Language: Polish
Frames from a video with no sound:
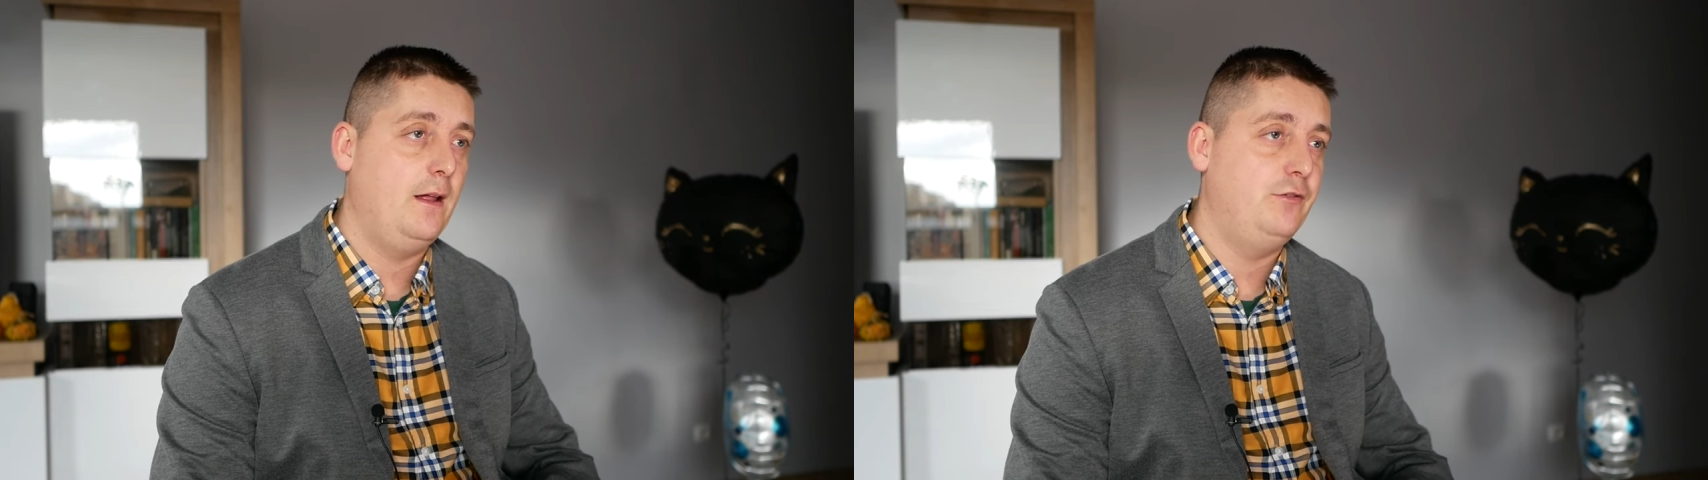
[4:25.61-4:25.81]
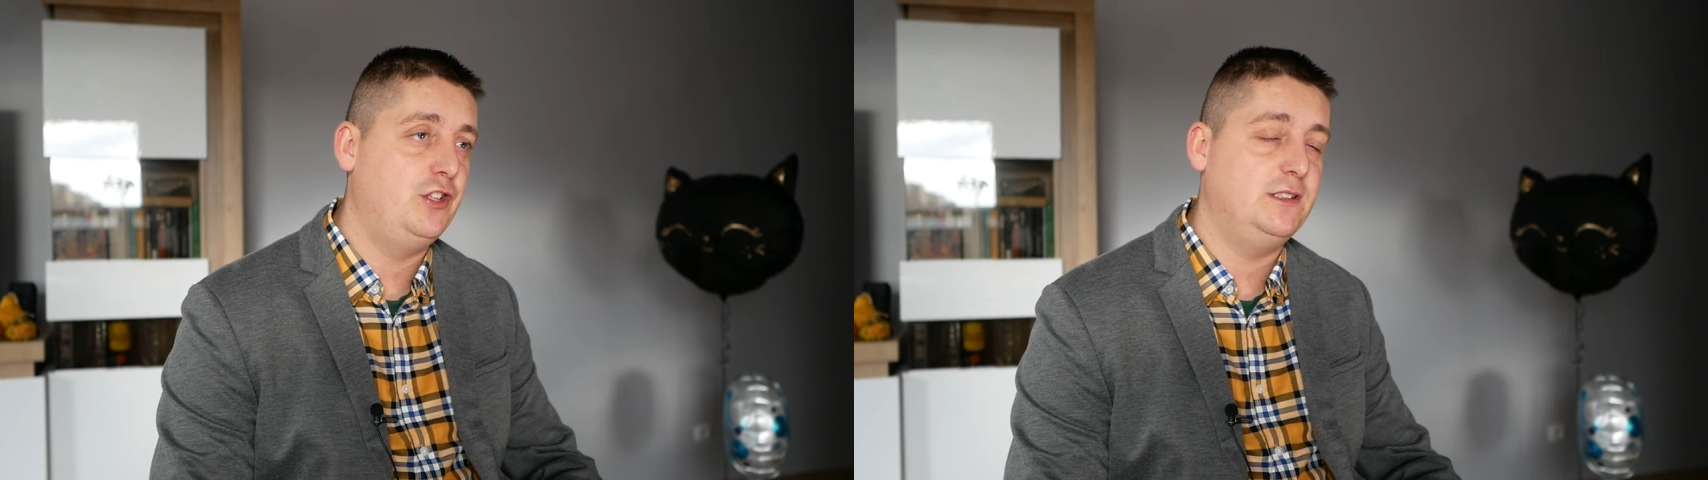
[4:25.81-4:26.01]

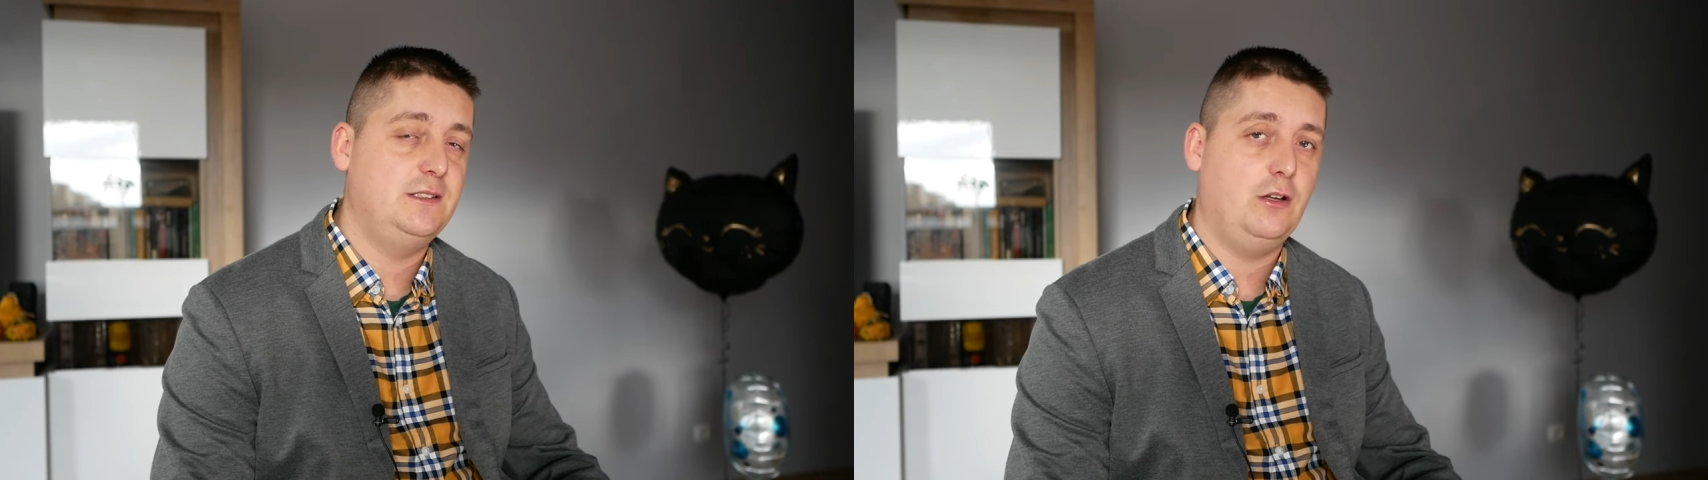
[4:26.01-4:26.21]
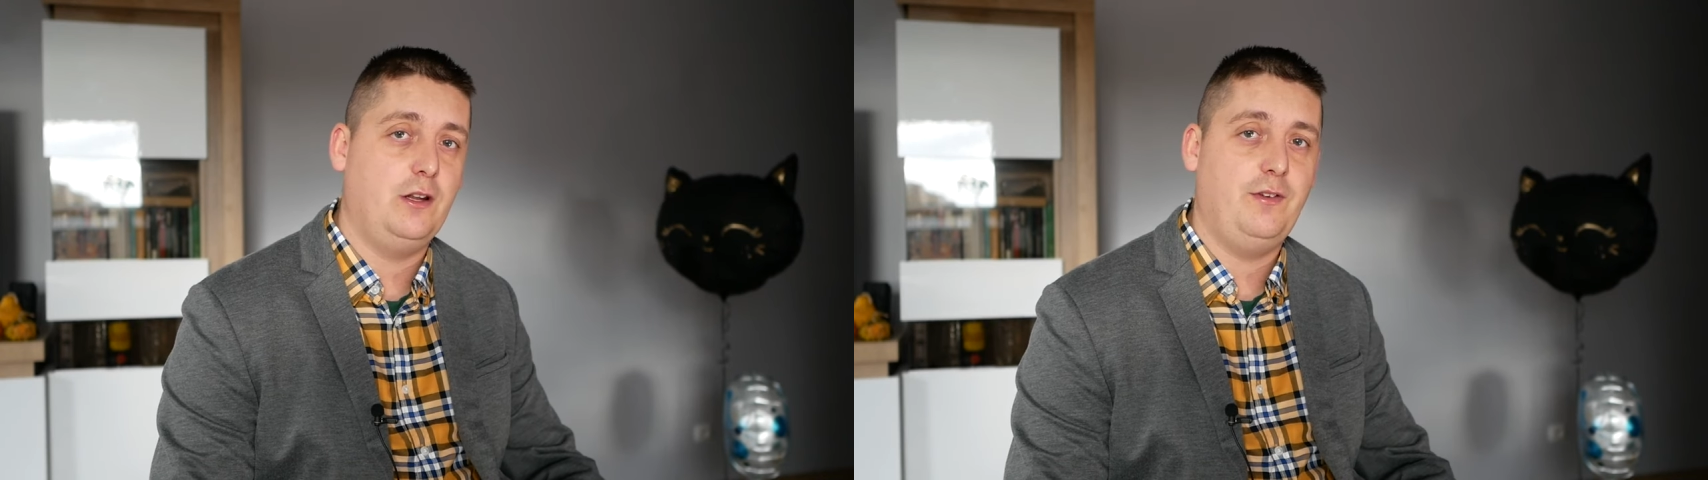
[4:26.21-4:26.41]

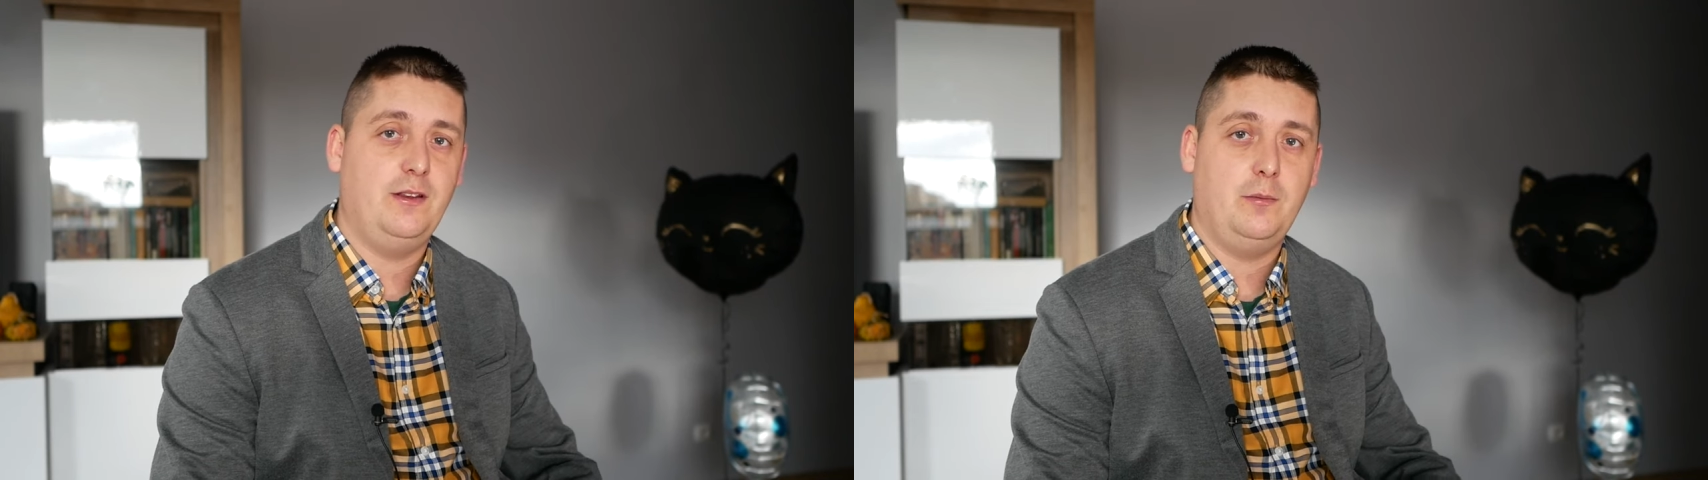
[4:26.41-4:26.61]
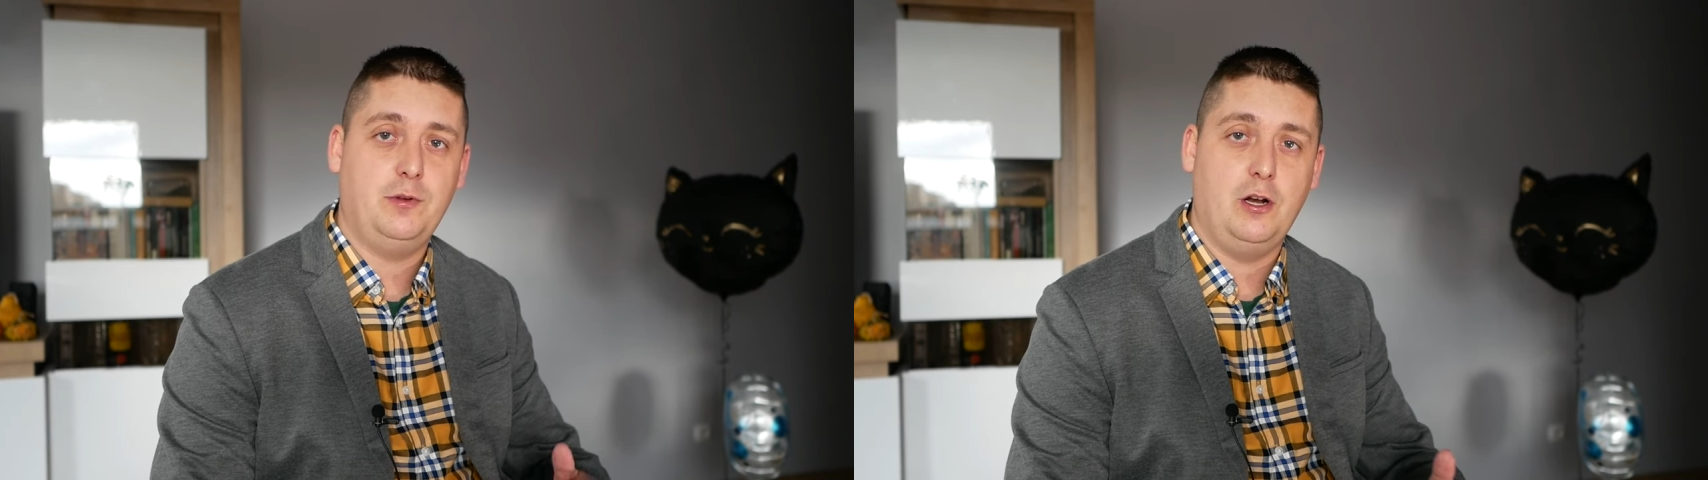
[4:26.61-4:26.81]
Wszyscy o tym
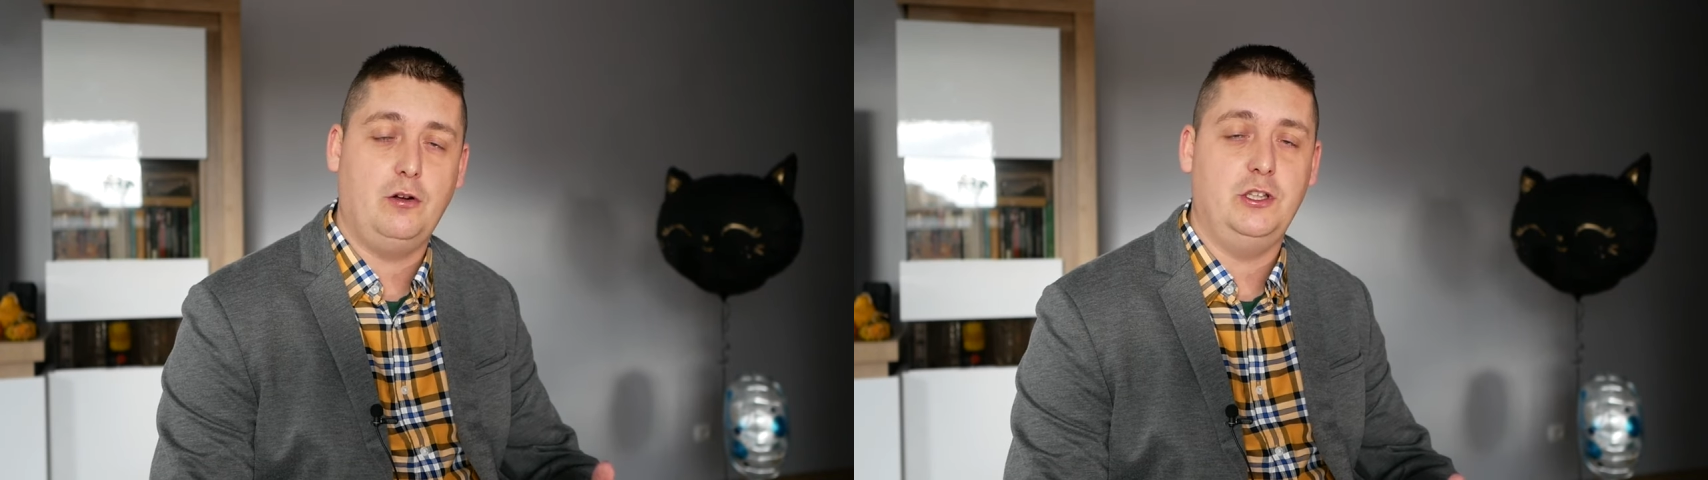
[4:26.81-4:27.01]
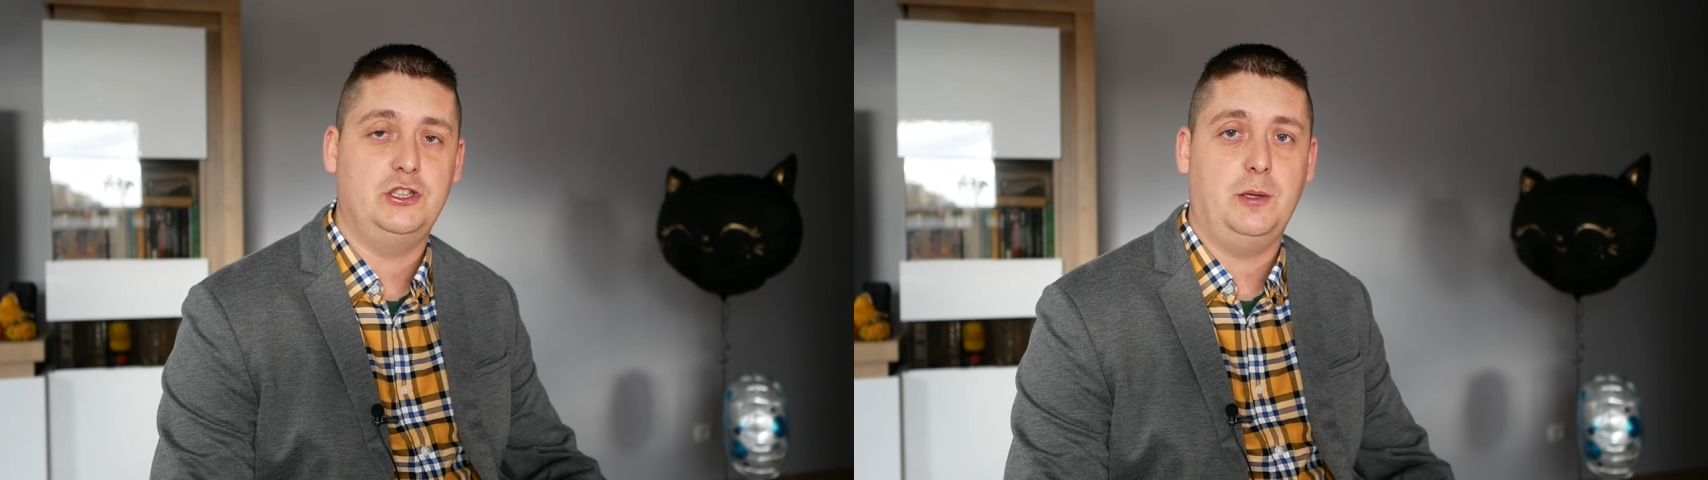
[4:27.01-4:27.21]
wiedzą,
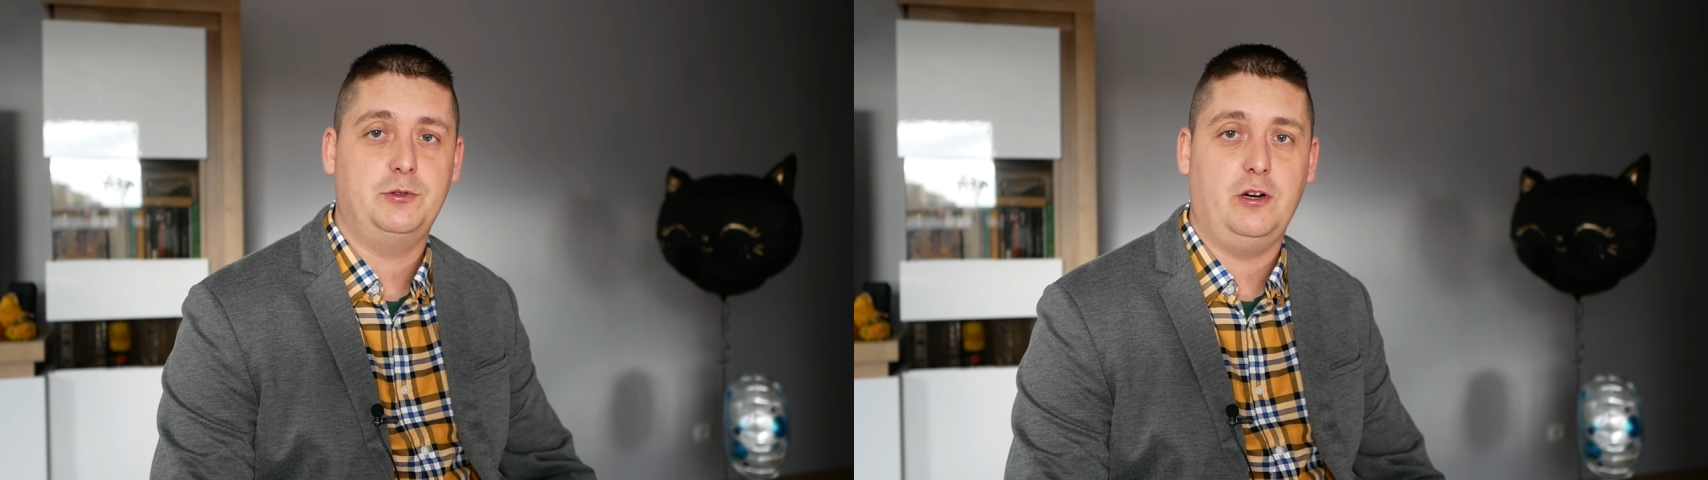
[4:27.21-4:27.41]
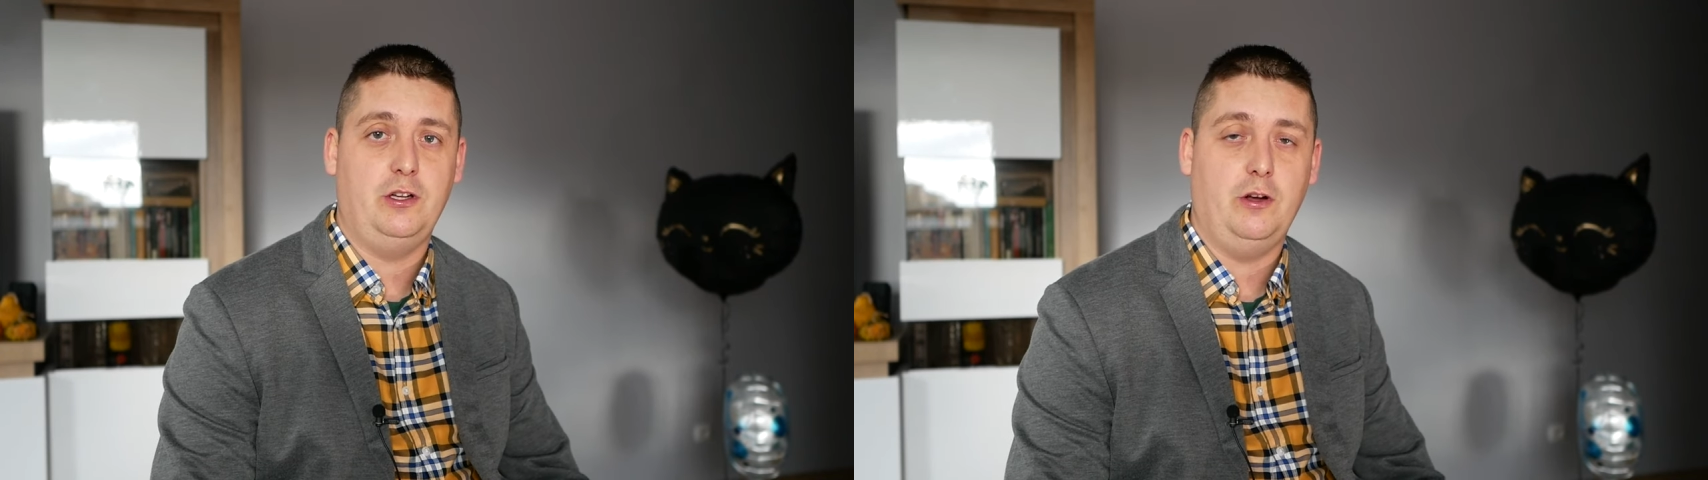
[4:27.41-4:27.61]
tylko nie sztab
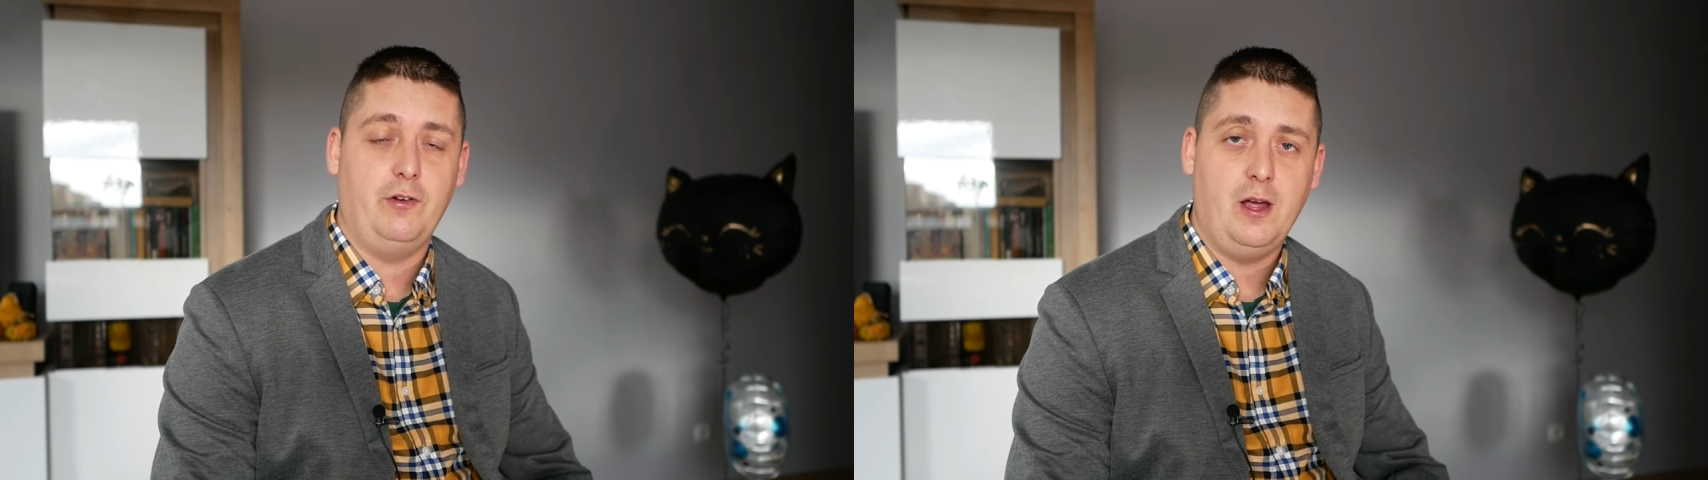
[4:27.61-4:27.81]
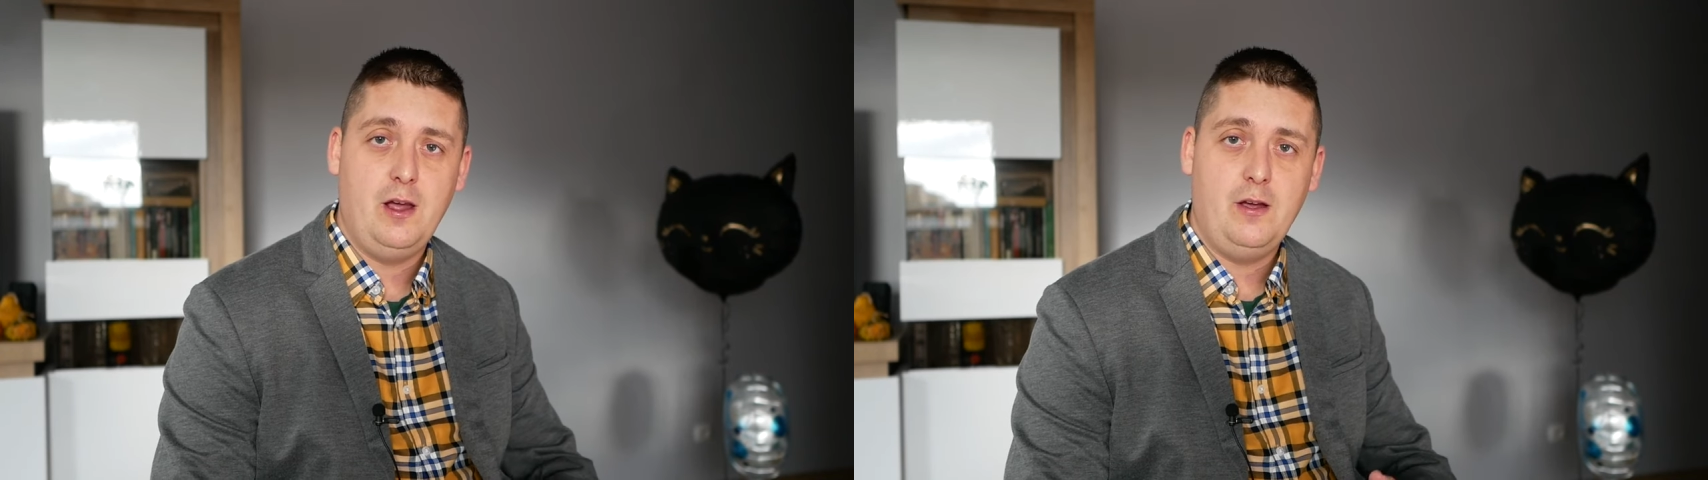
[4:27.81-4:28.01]
szkoleniowy.